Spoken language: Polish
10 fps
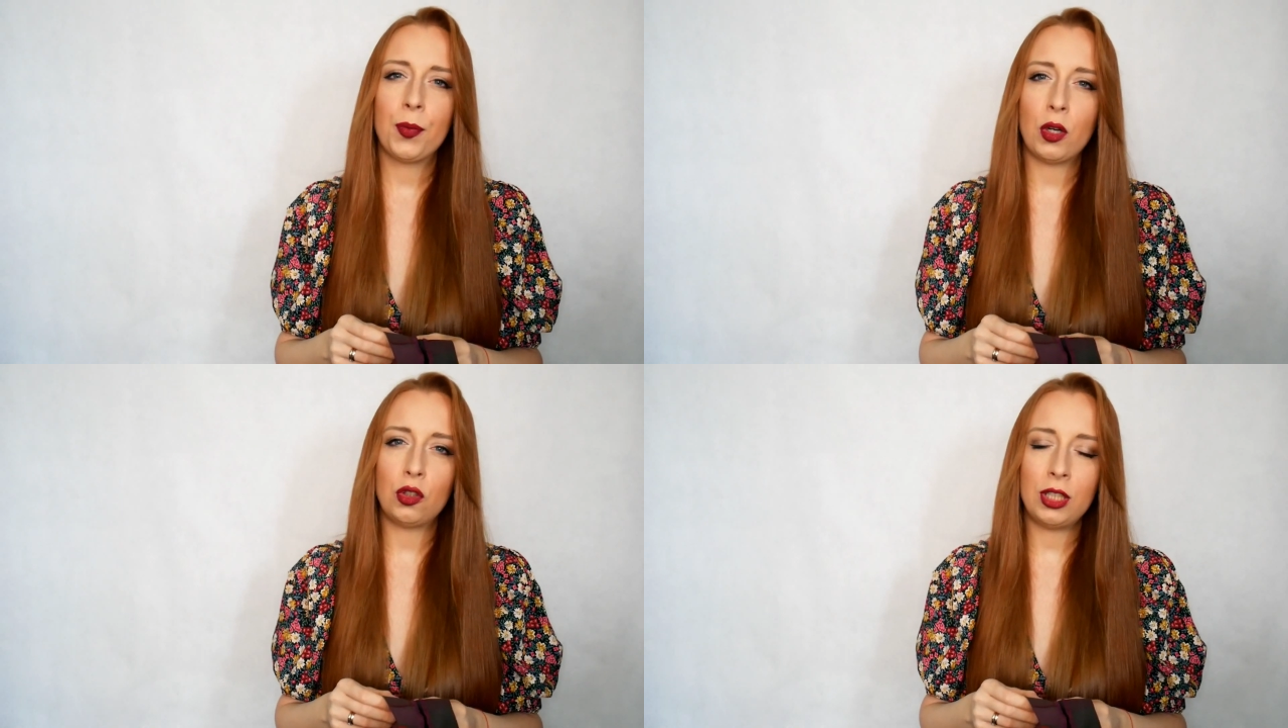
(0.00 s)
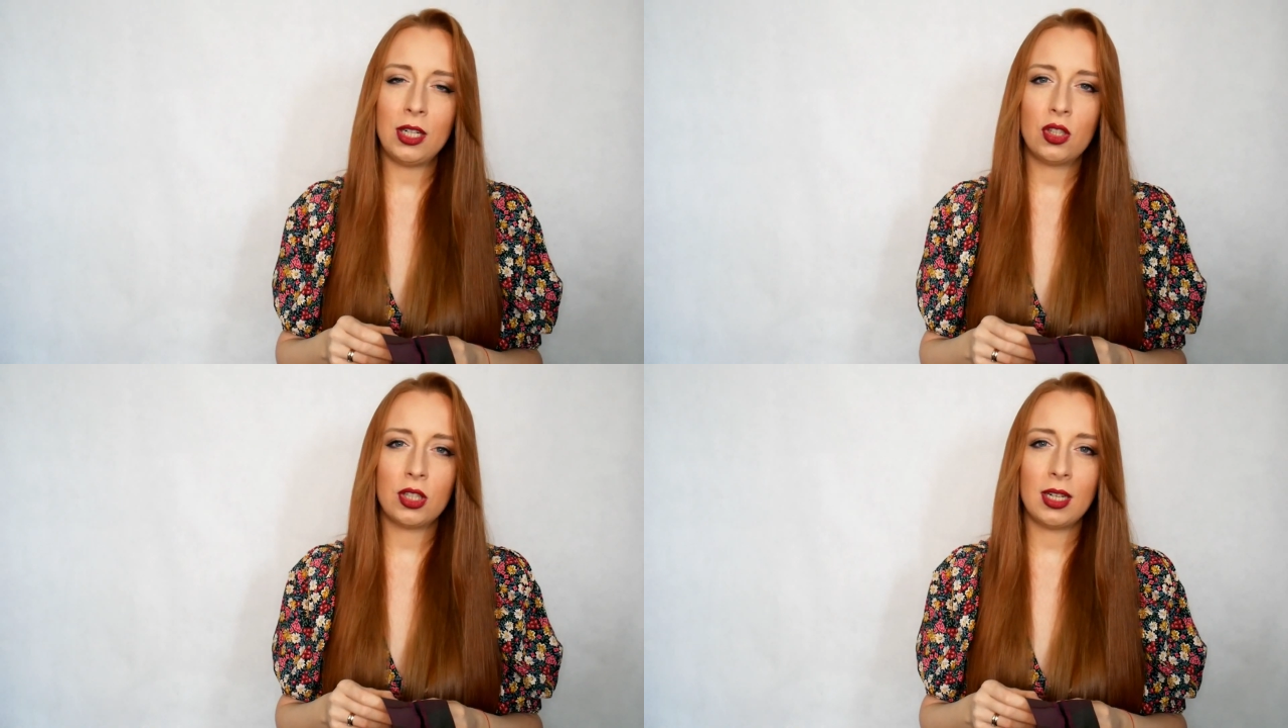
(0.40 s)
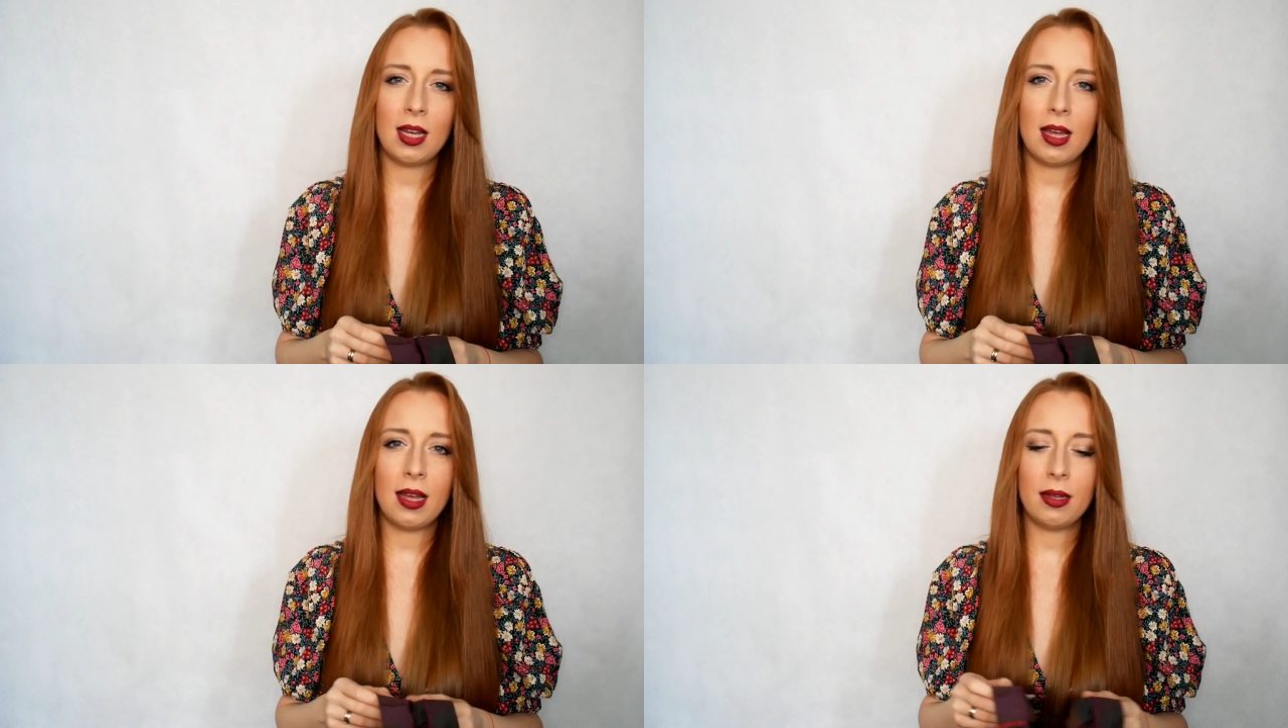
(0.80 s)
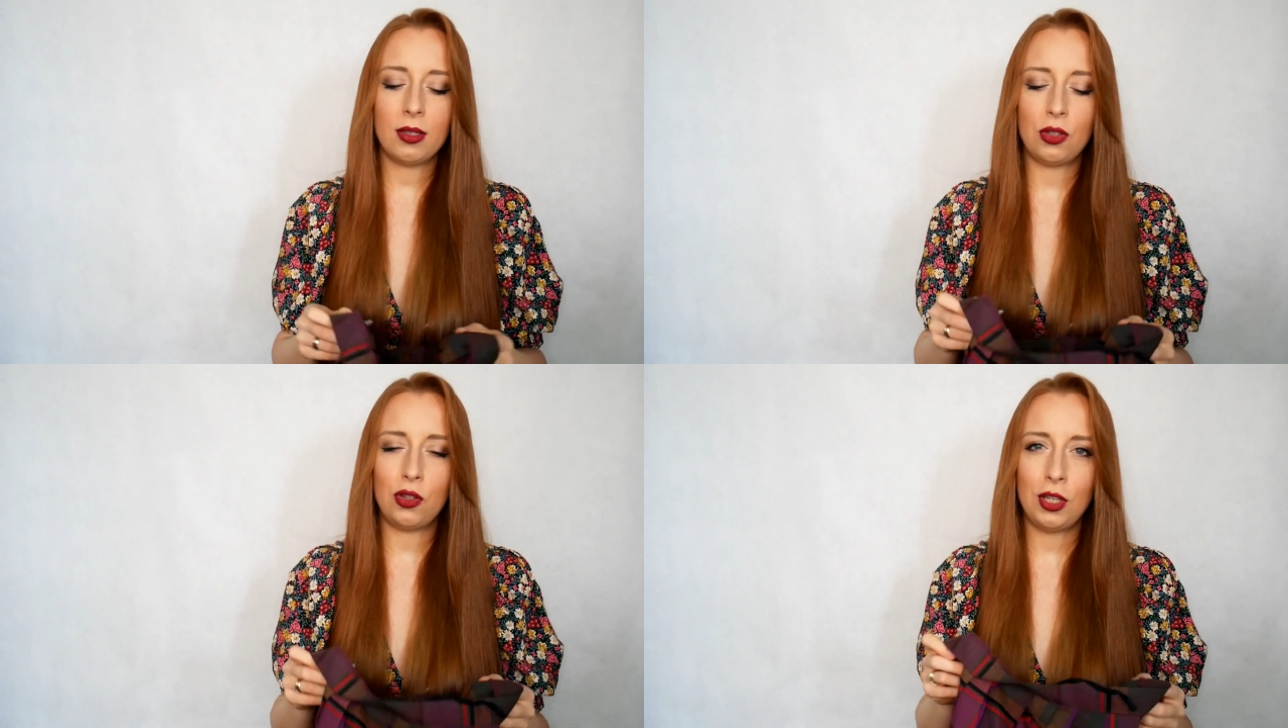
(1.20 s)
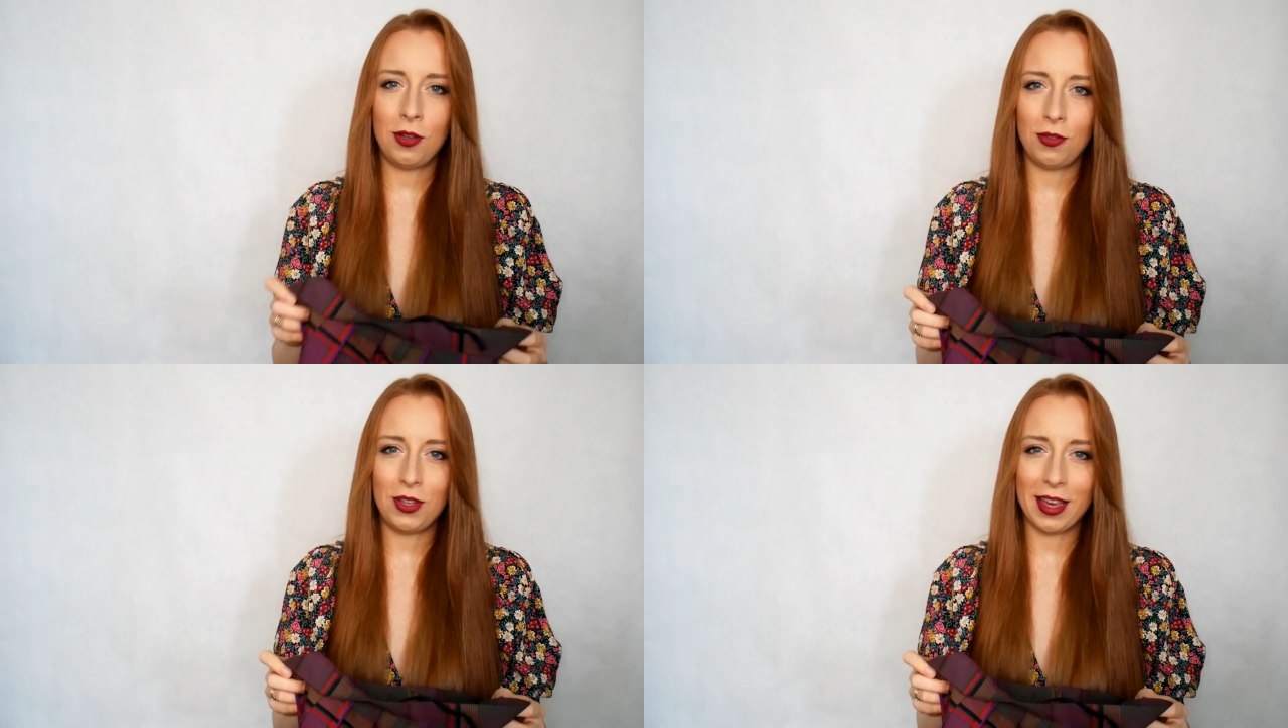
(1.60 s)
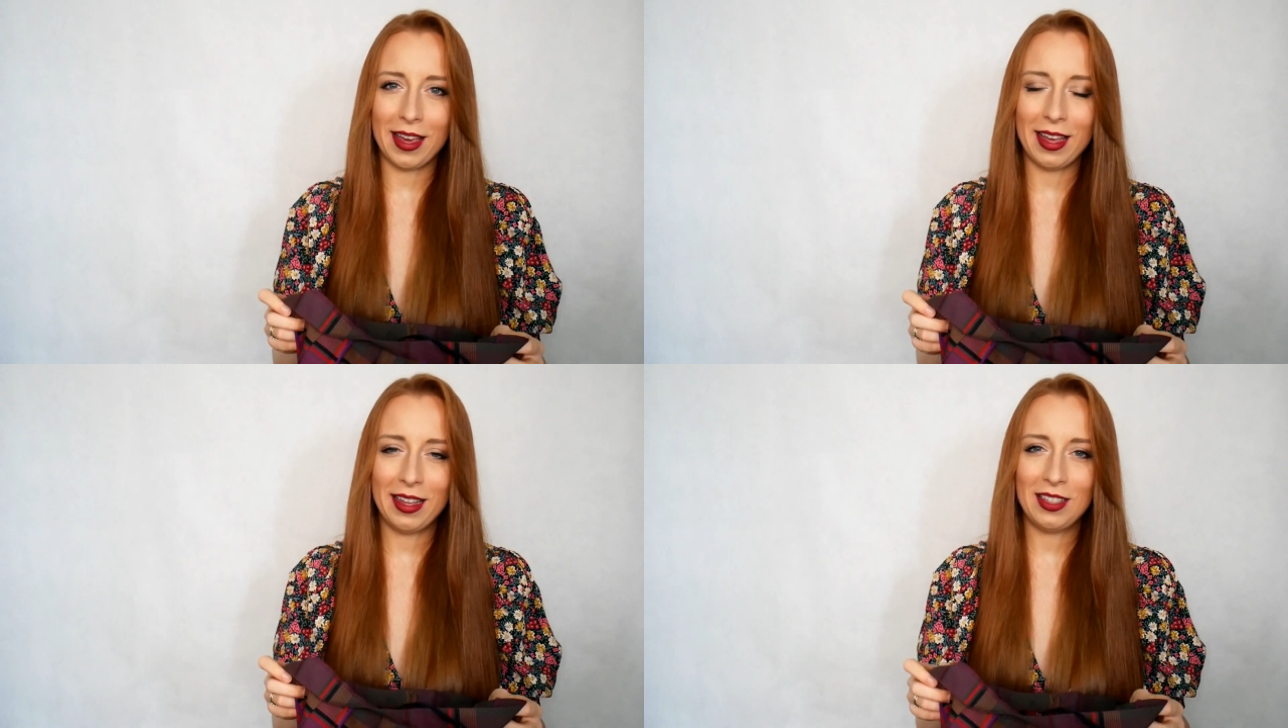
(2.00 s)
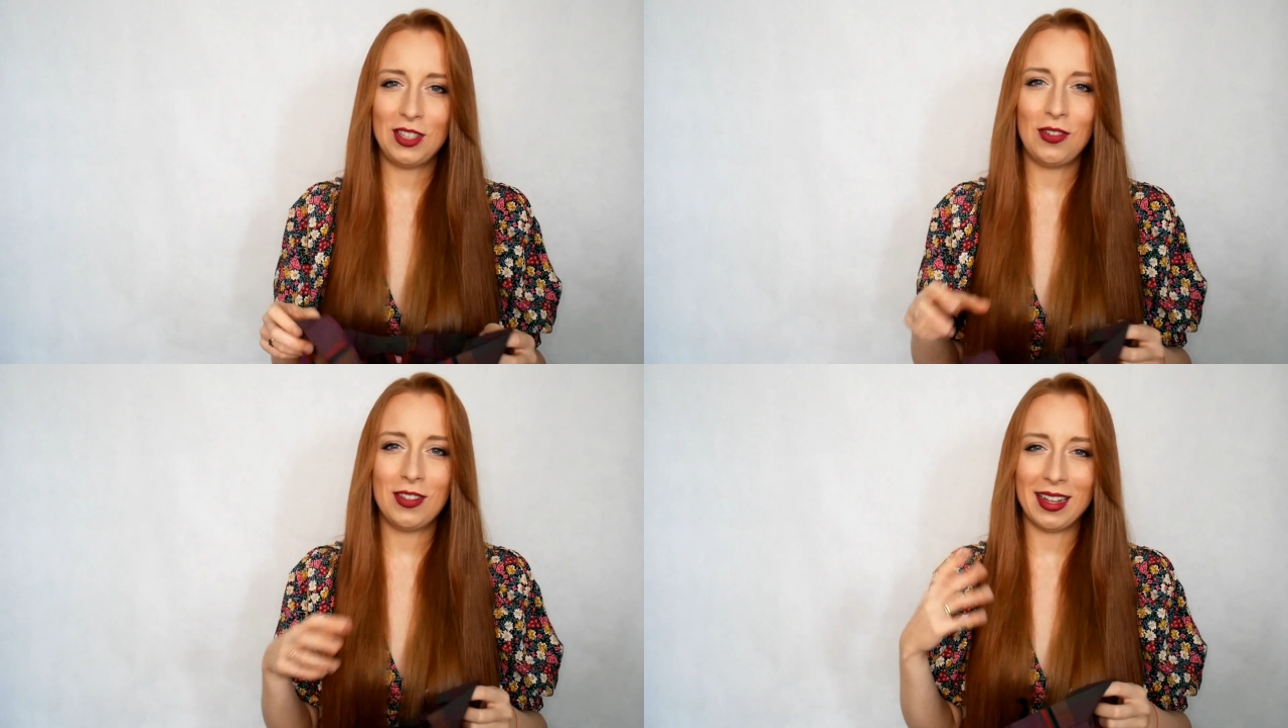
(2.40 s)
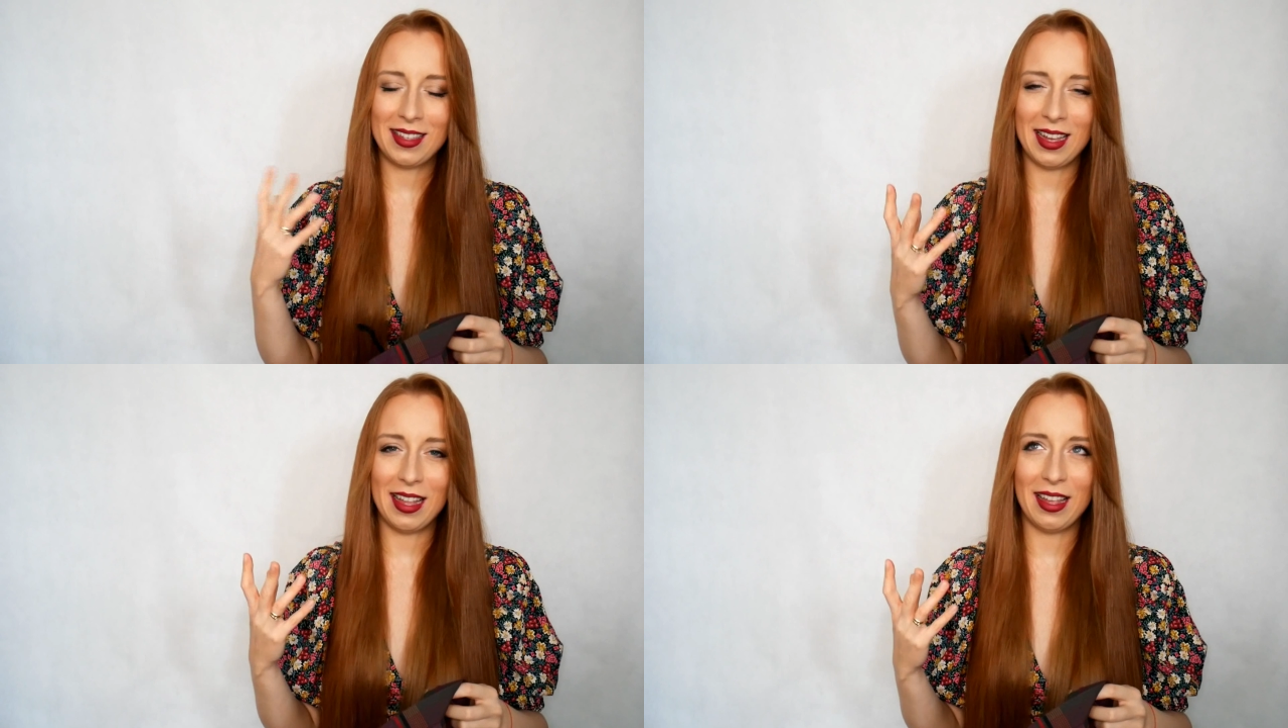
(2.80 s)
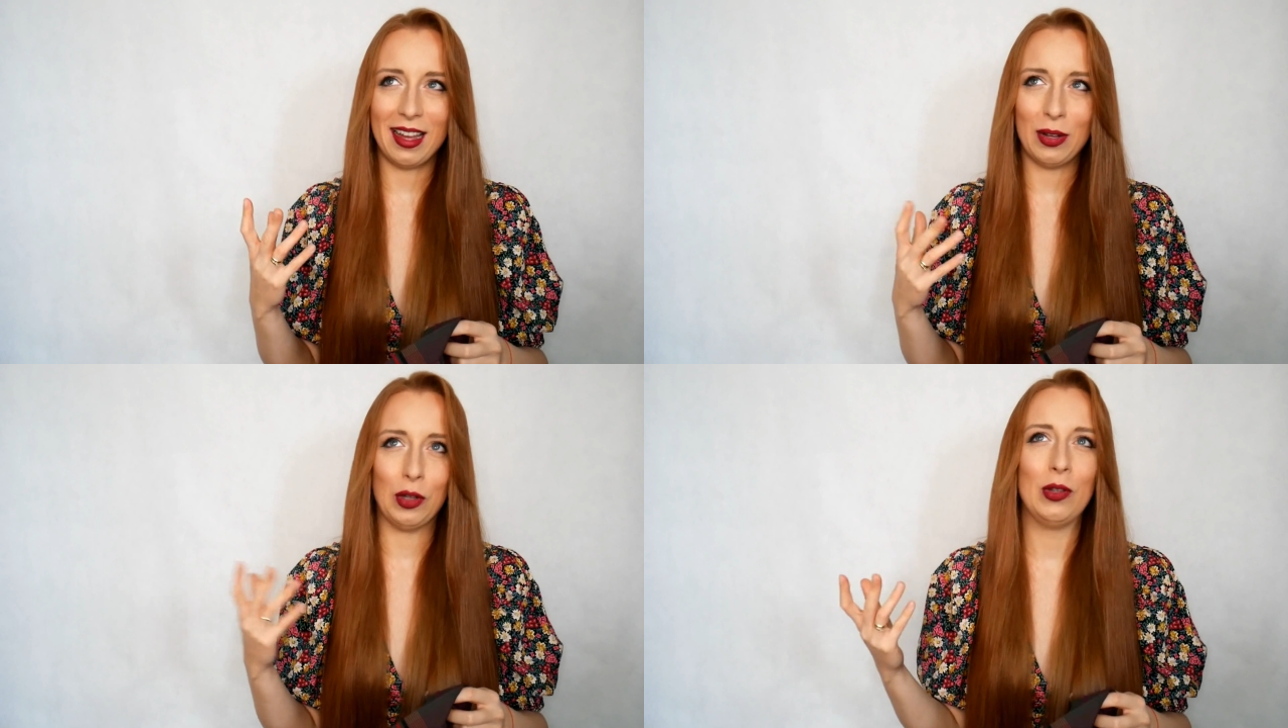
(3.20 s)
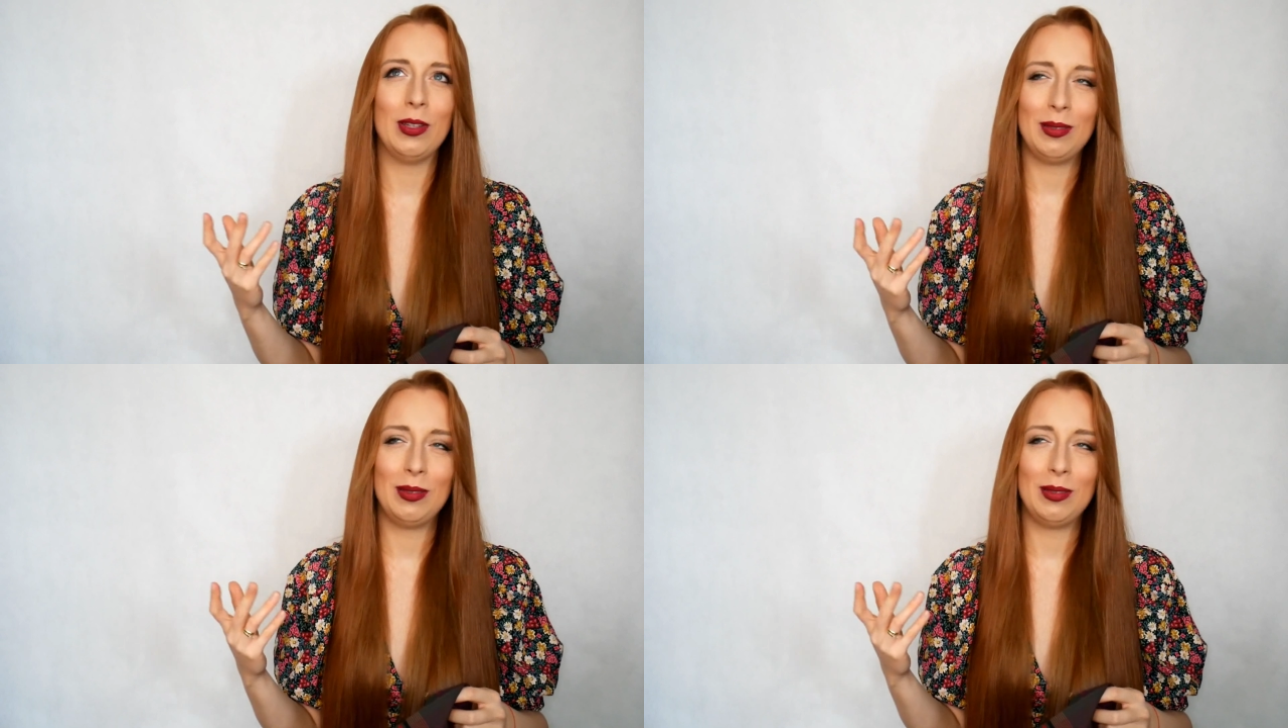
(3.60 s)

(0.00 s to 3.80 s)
troszeczkę dziwnie, dziwna cena, o,